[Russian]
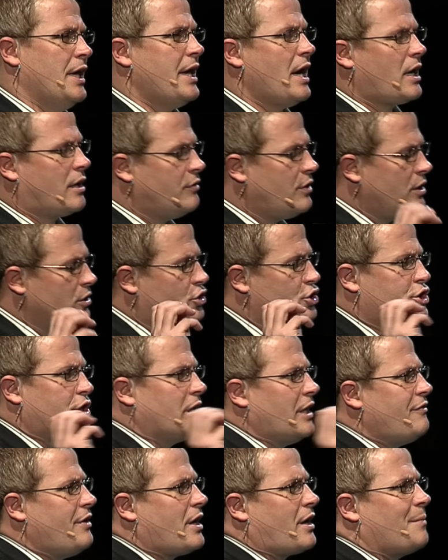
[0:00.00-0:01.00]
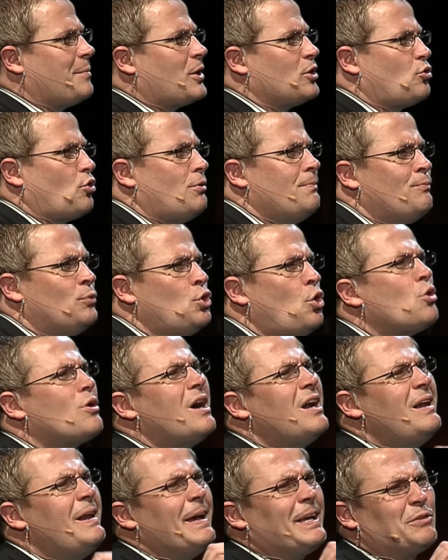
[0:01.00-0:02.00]
Я говорил с человеком, который
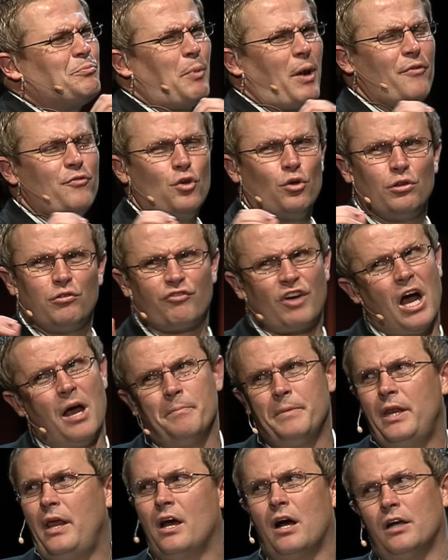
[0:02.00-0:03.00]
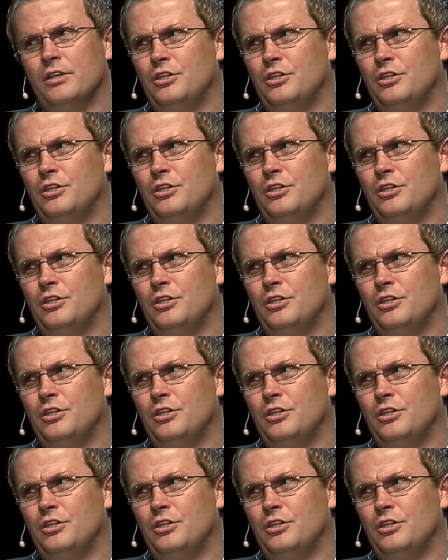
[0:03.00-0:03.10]
много лет провел в камере